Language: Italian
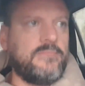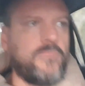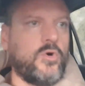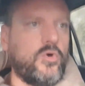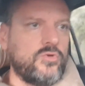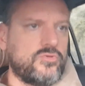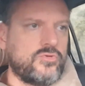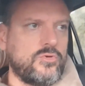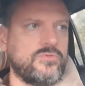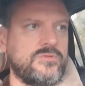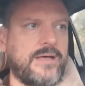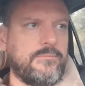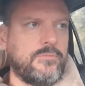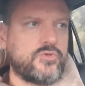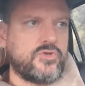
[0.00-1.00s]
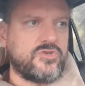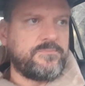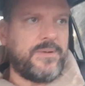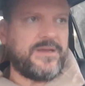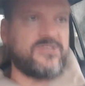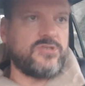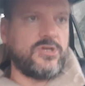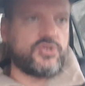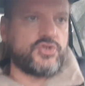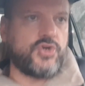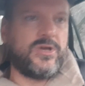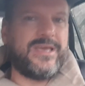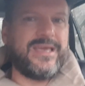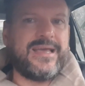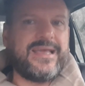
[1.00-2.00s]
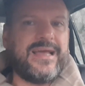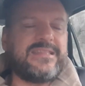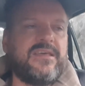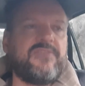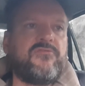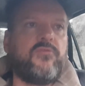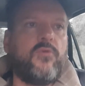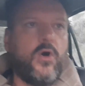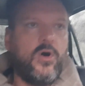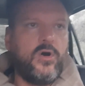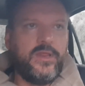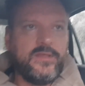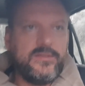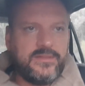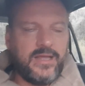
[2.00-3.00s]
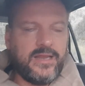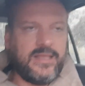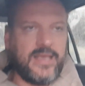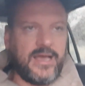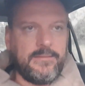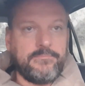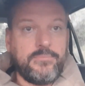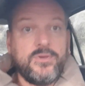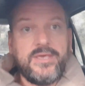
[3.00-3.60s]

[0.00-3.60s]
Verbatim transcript: molto, non dà molto spazio a ciò che accade fuori dal campo.